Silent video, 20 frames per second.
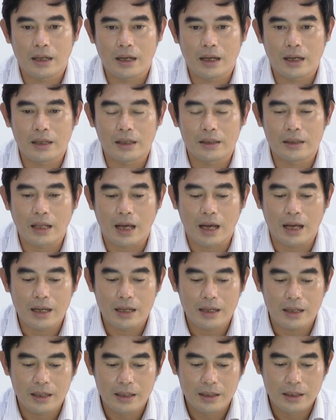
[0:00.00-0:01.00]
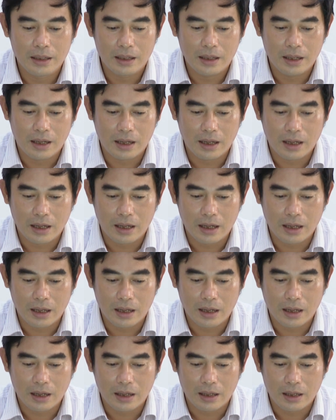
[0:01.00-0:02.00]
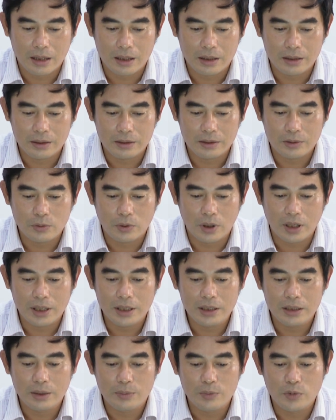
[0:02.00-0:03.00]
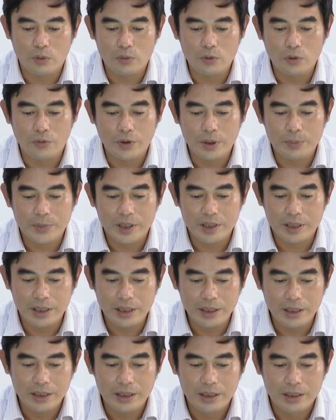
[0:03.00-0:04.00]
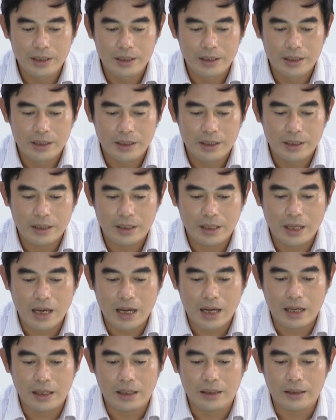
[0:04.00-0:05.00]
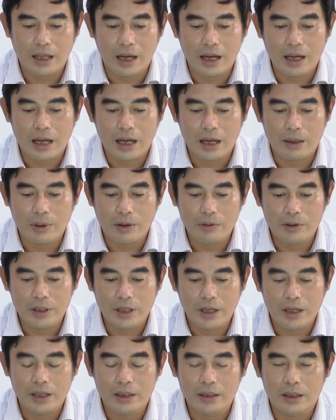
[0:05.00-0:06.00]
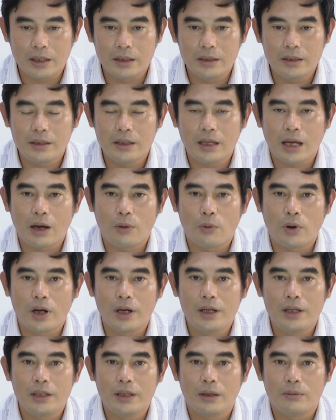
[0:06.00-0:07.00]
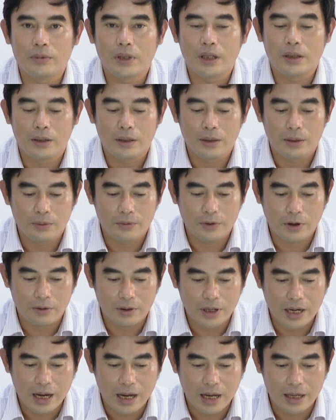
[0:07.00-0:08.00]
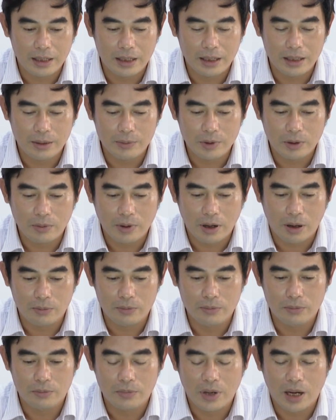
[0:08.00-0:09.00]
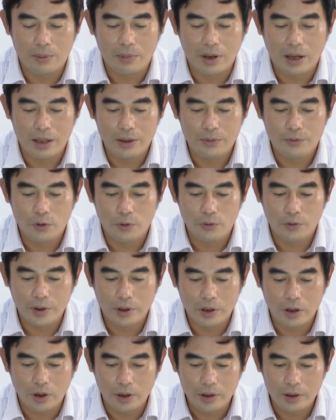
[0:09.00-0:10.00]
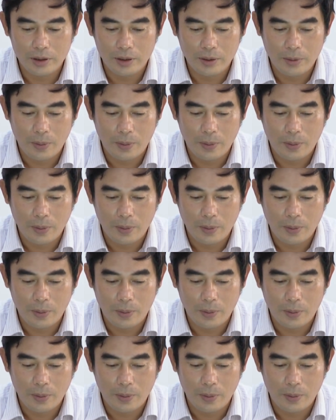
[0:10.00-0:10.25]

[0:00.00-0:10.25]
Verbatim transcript: là nền tảng À, quản lý tiêm chủng COVID-19 và nền tảng khai báo y tế điện tử và quản lý thông tin vào ra địa điểm công cộng bằng mã Vuvia Code.